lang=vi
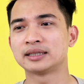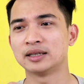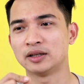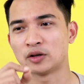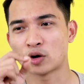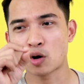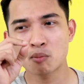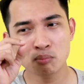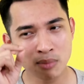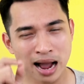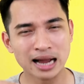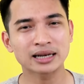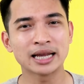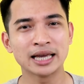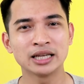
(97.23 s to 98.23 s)
thì nó
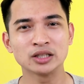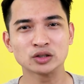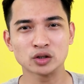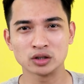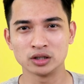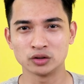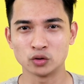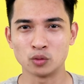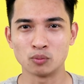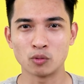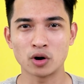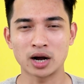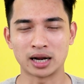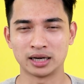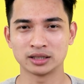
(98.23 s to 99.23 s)
mang đến cho người dùng
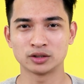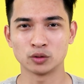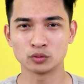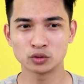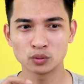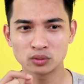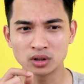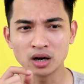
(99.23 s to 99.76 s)
một khả năng chống rung